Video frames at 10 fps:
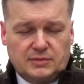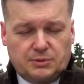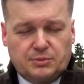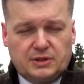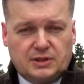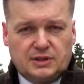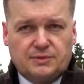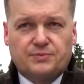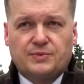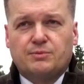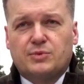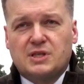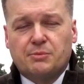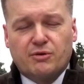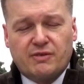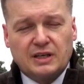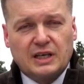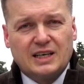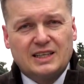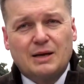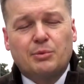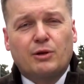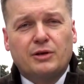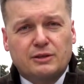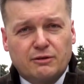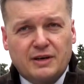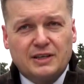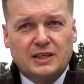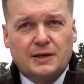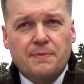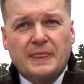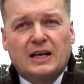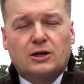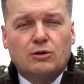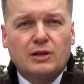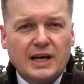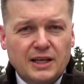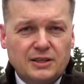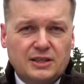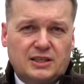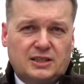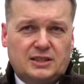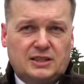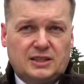jakby postępowania na projektowanie kolejnych,